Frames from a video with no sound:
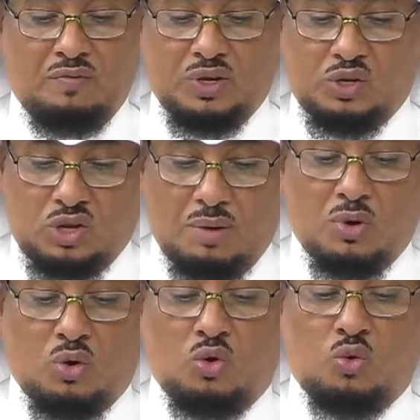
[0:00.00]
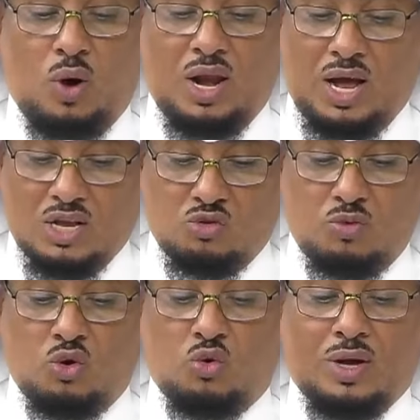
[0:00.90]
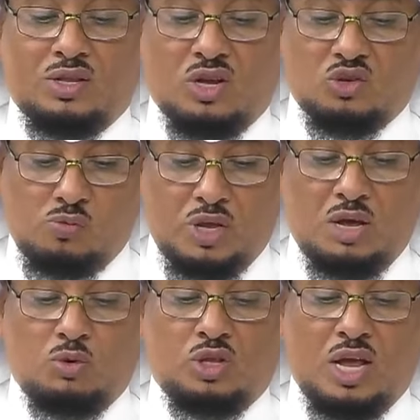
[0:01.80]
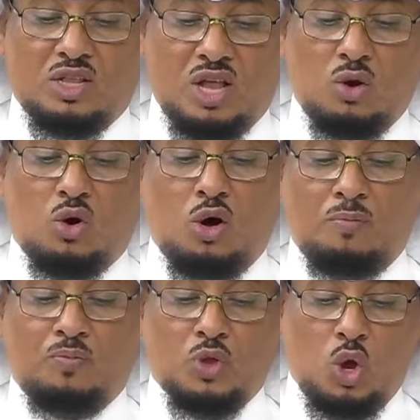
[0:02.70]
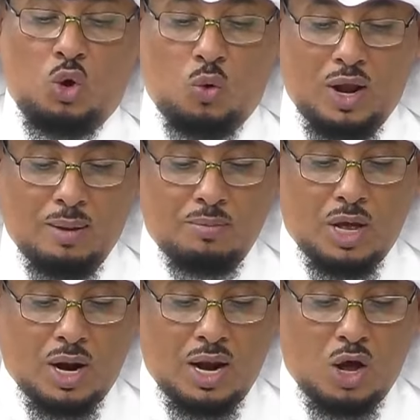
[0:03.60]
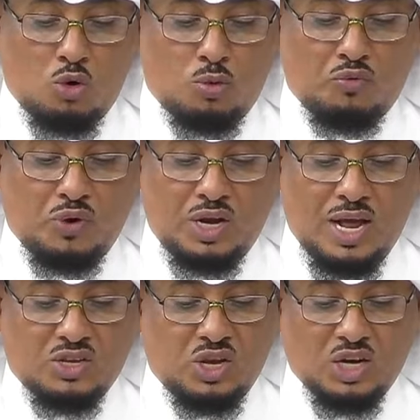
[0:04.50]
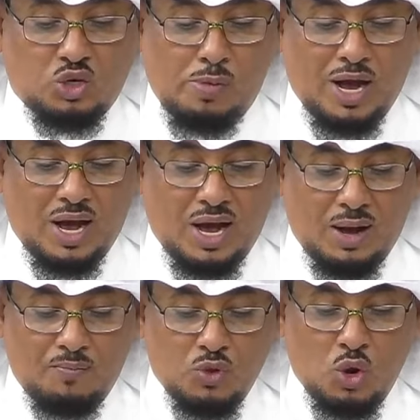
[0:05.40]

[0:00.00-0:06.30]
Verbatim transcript: فالصبر والعزم والتصميم ديدنهم ولم نرى لهم في الناس اشباها